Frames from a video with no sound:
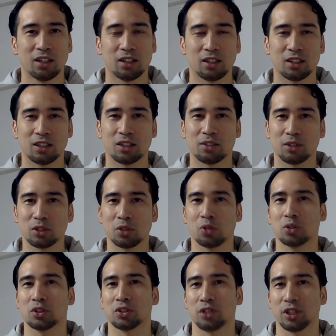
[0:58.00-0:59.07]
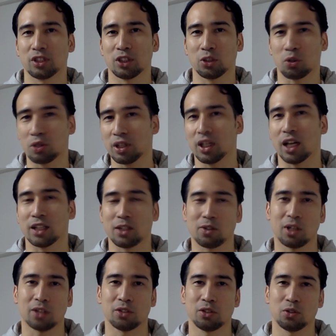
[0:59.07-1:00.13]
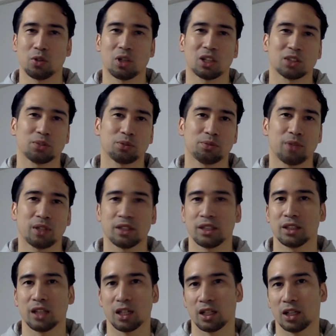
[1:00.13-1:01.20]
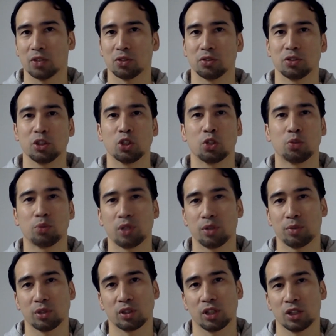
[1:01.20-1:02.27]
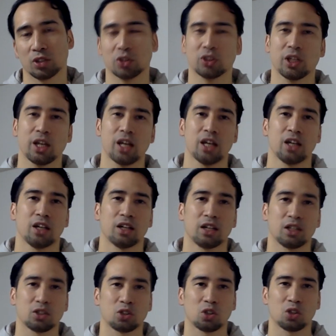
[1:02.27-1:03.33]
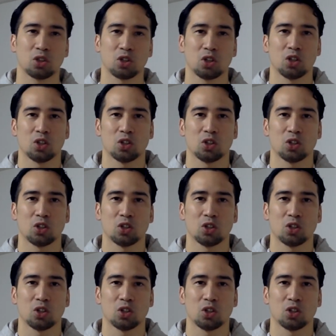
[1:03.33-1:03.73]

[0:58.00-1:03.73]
えー、まあそういうことですよね。じゃあどこで泣いたのかっていうお話もまあできたらなというふうに思います。そしてえっと